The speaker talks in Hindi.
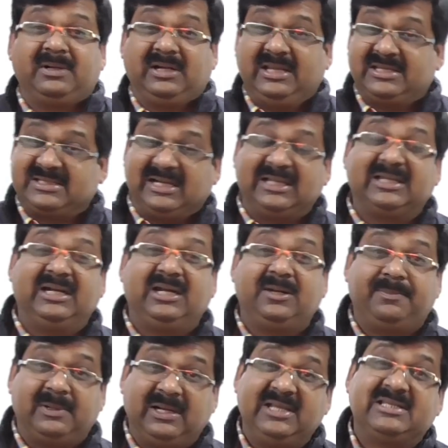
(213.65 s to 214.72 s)
पढ़ने हैं सात घंटे
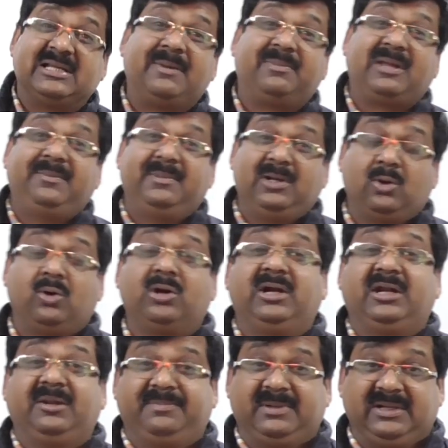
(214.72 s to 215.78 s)
पढ़ने एग्जाम टाइम में नौ
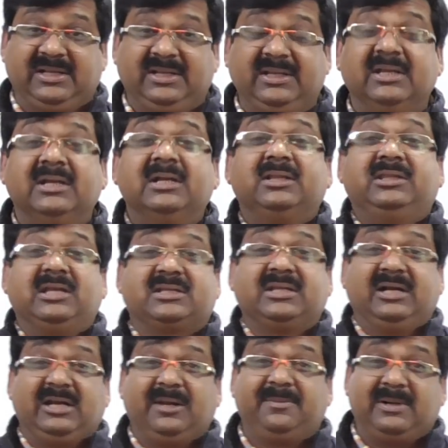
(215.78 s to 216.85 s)
घंटे पढ़ने हैं दस
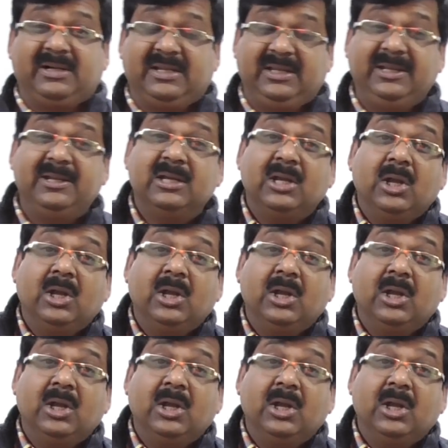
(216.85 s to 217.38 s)
घंटे पढ़ने हैं